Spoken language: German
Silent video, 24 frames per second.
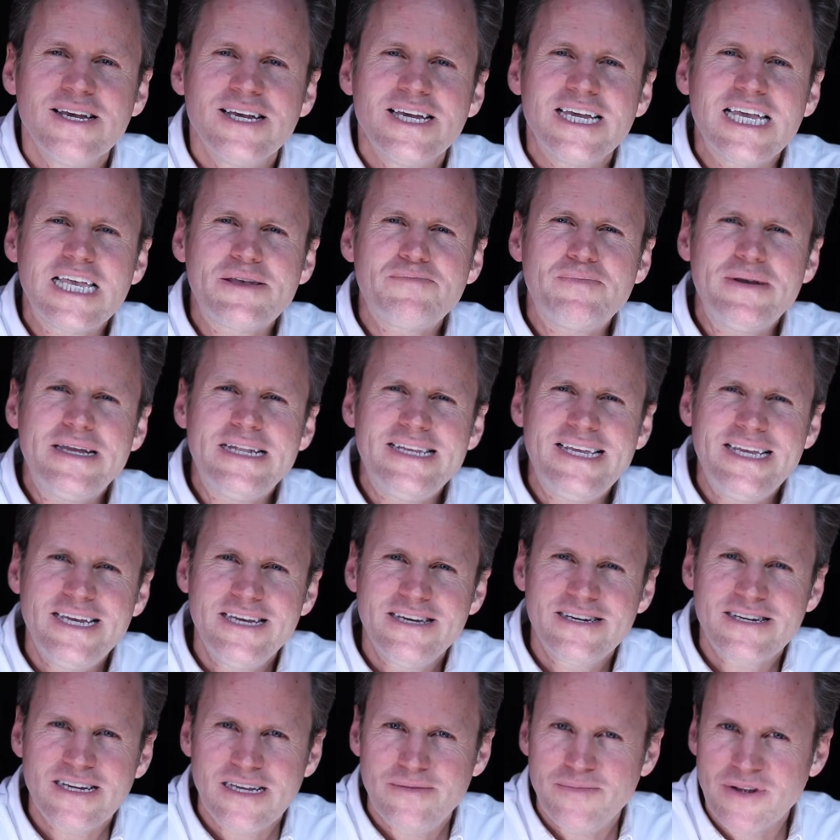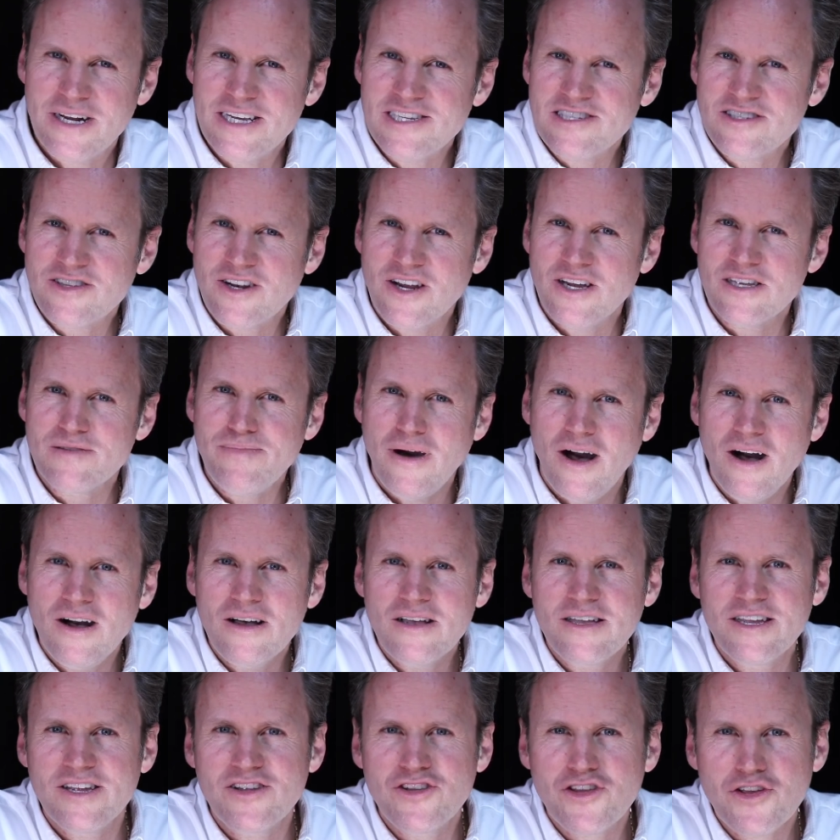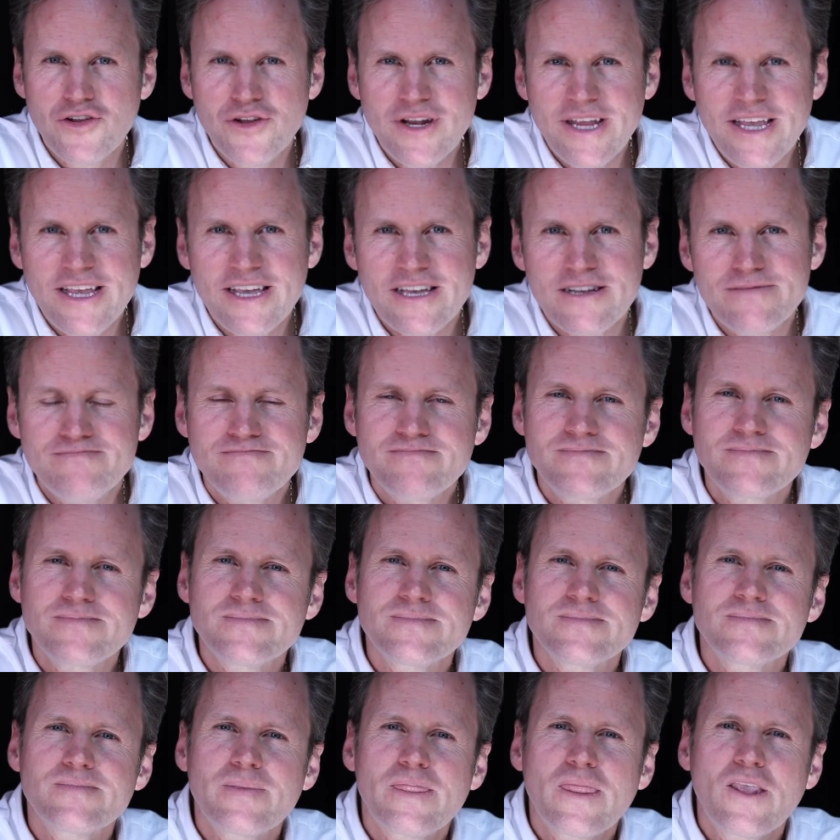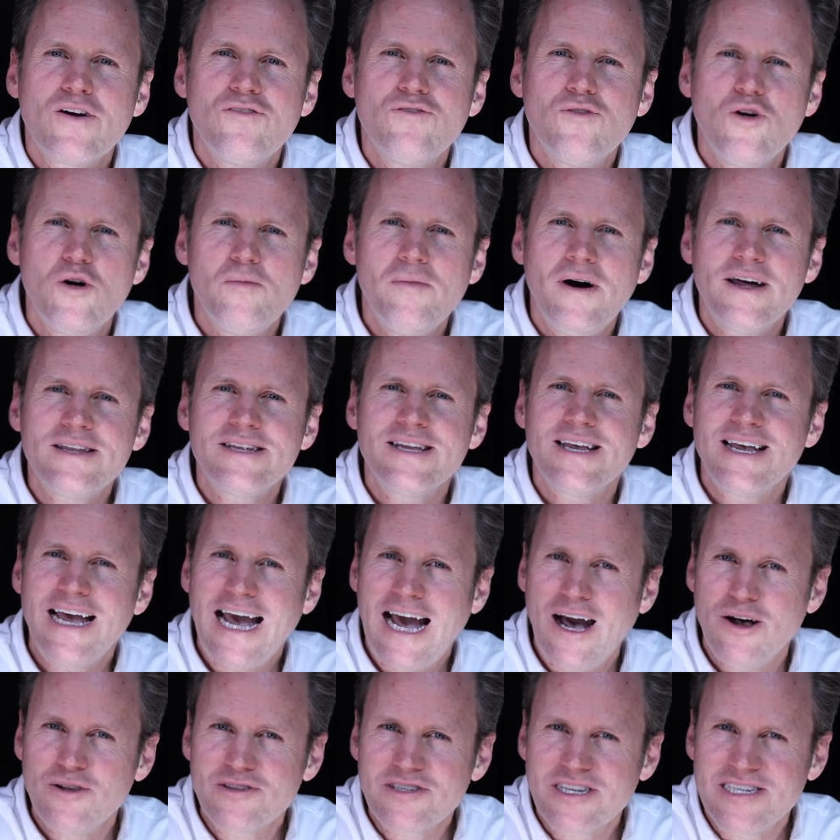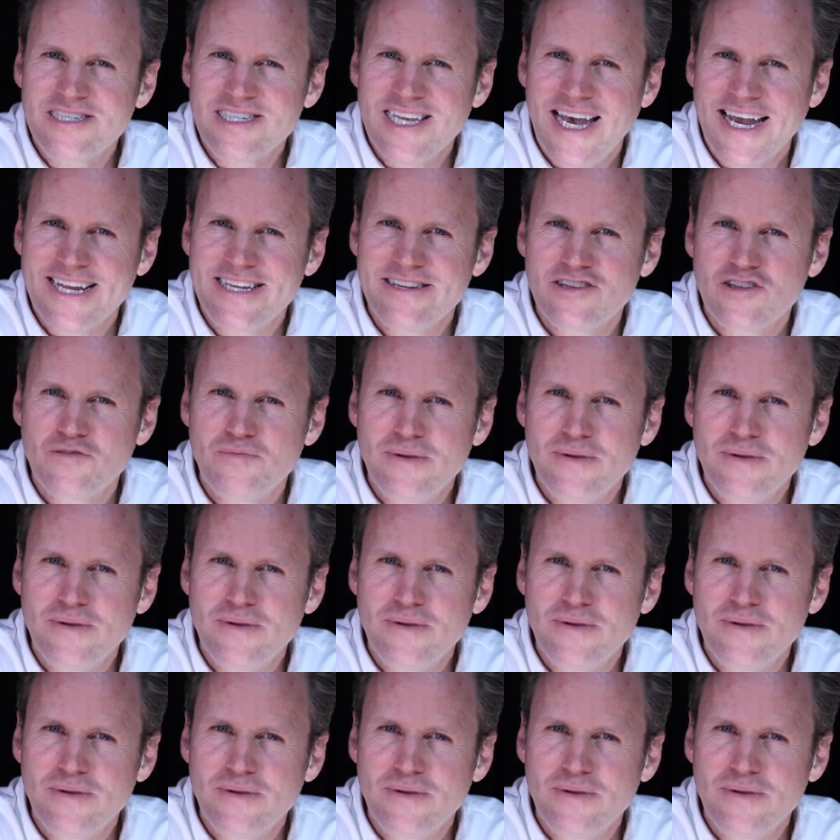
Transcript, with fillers: Ich bin hier im Restaurant Bank in Zürich, wo man ausgezeichnetes